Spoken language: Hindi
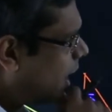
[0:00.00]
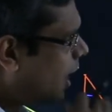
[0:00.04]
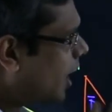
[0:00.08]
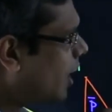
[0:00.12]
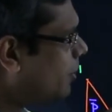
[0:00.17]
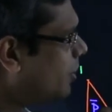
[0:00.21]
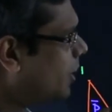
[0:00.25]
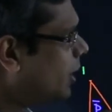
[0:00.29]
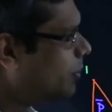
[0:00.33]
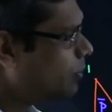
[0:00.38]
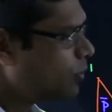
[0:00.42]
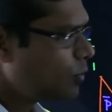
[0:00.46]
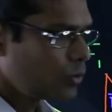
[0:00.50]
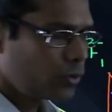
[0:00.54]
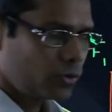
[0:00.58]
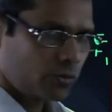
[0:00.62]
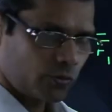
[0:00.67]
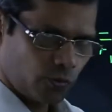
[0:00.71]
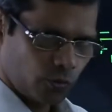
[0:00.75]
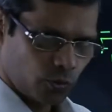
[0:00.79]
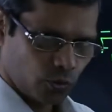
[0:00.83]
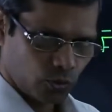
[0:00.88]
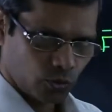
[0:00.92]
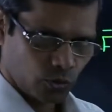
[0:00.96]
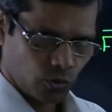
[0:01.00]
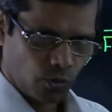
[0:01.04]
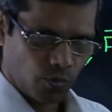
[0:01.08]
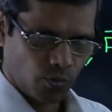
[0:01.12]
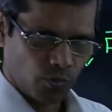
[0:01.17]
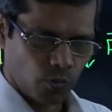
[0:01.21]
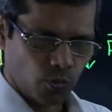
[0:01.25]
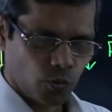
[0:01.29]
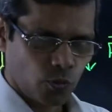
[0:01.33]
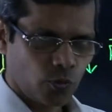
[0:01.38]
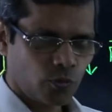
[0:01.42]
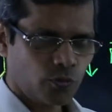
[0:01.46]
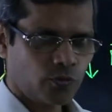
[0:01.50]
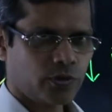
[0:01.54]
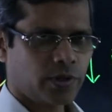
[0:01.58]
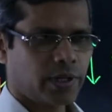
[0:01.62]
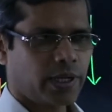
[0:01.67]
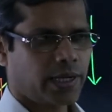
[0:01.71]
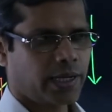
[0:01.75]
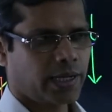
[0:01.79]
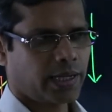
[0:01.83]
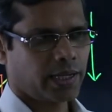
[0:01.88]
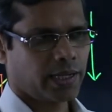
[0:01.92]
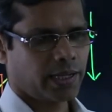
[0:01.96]
अब हम उस फोर्स को मूव
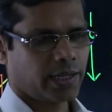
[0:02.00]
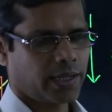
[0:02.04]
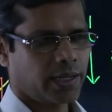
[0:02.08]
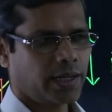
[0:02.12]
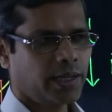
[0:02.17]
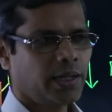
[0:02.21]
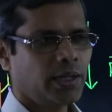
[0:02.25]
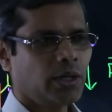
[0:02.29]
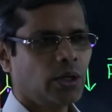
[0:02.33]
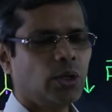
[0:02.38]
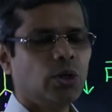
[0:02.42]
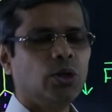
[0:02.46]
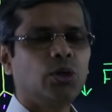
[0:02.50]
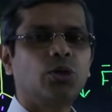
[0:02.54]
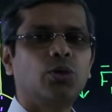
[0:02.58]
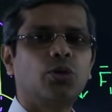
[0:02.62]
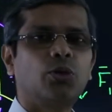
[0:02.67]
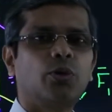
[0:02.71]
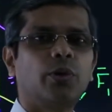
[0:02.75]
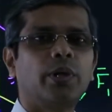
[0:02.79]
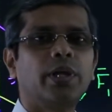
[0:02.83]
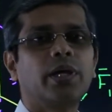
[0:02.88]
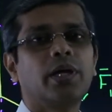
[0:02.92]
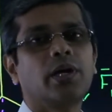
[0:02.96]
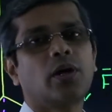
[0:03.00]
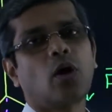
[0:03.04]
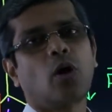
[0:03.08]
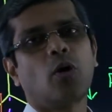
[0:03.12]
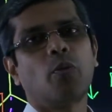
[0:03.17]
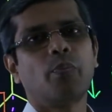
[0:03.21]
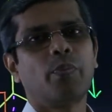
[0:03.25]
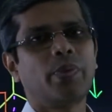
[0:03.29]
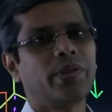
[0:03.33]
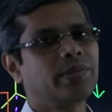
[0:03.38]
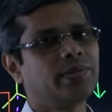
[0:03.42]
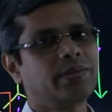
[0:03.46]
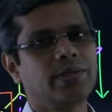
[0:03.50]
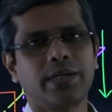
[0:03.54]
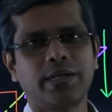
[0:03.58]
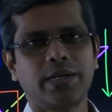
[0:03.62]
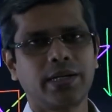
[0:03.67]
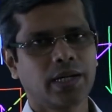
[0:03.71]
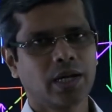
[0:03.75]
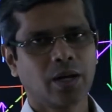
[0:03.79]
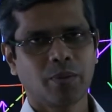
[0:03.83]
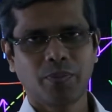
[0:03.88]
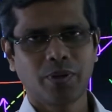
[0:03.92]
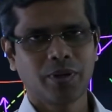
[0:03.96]
करेंगे तो एक
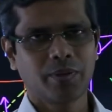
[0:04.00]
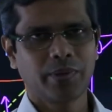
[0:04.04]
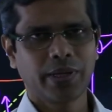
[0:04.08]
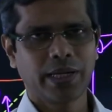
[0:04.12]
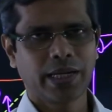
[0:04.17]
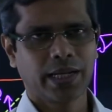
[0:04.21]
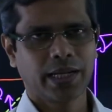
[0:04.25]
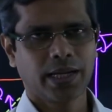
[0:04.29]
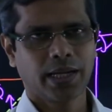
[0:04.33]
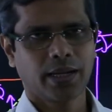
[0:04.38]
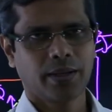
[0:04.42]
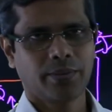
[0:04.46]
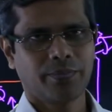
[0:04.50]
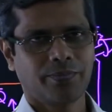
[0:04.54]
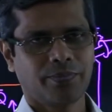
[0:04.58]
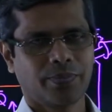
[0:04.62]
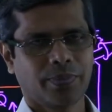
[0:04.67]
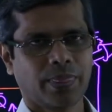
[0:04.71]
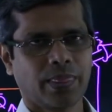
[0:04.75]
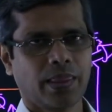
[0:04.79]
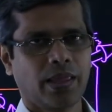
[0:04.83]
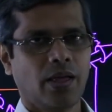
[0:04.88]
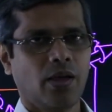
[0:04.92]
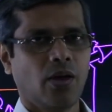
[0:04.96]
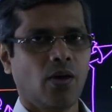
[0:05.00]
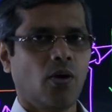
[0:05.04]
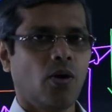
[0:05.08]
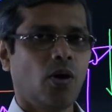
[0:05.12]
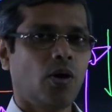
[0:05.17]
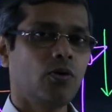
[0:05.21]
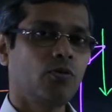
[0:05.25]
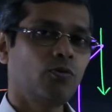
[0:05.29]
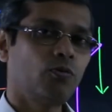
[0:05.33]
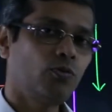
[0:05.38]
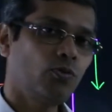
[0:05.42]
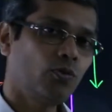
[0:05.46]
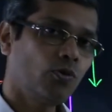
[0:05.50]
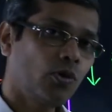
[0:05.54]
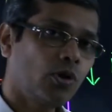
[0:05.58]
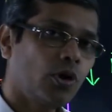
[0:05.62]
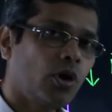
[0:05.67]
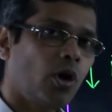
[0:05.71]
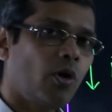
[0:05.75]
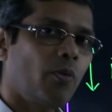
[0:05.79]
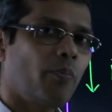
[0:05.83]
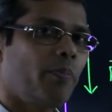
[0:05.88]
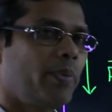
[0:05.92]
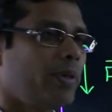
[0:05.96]
कॉम्पेंसेटरी कपल बनेगा और वो
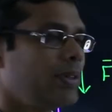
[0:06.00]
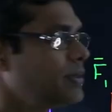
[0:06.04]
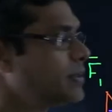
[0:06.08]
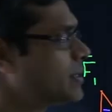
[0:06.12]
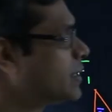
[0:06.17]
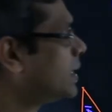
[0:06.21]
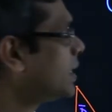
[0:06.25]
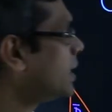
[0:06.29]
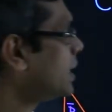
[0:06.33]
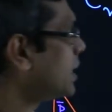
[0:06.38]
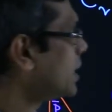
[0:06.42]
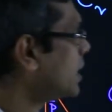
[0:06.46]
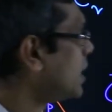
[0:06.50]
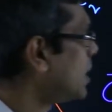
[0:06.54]
कॉम्पेंसेटरी